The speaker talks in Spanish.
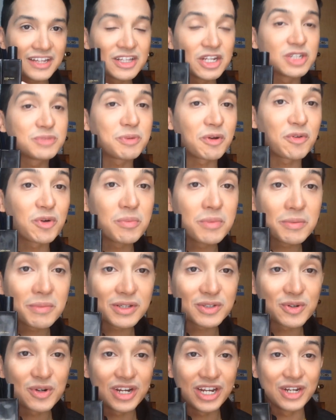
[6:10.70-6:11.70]
de los perfumes
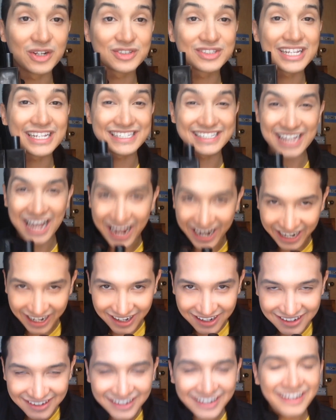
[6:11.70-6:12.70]
masculinos de
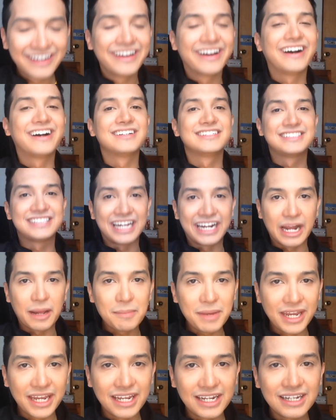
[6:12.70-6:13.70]
Sara, Sara
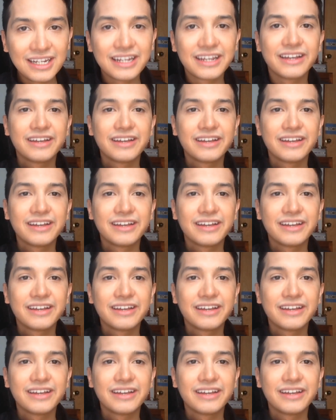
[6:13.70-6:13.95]
Men,